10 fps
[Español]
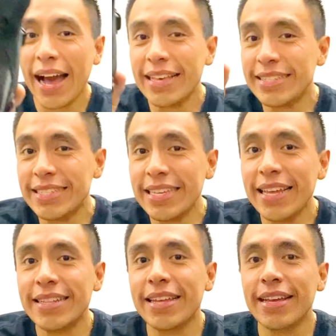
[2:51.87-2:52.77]
hay
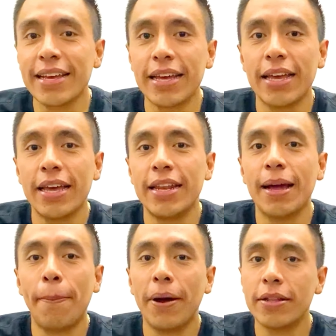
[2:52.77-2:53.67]
7 en
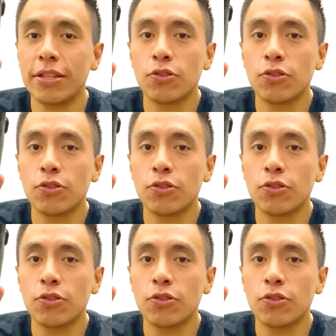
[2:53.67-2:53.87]
la parte